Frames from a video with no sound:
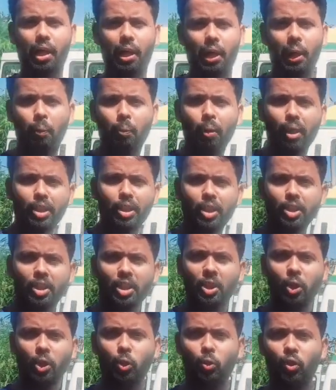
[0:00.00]
इमरजेंसी
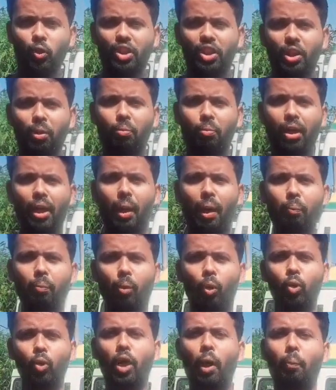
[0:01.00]
सिचुएशन में आप
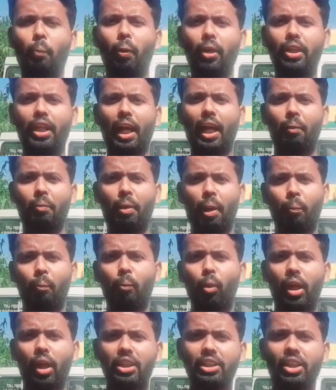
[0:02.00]
लोधा अपर थाने में
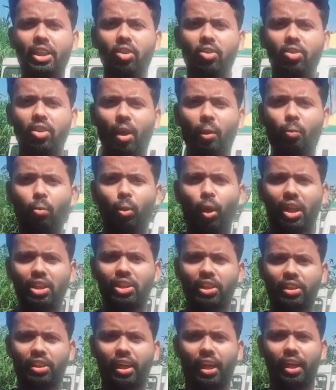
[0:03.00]
एम्बुलेंस किस तरह बुला
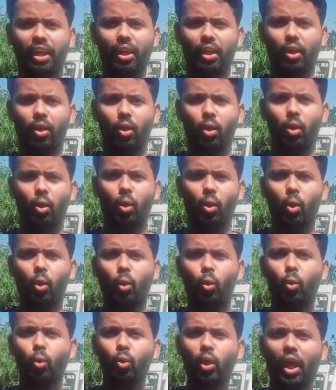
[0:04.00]
सकते
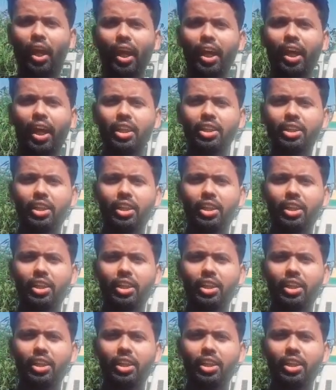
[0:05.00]
हैं खुदा ना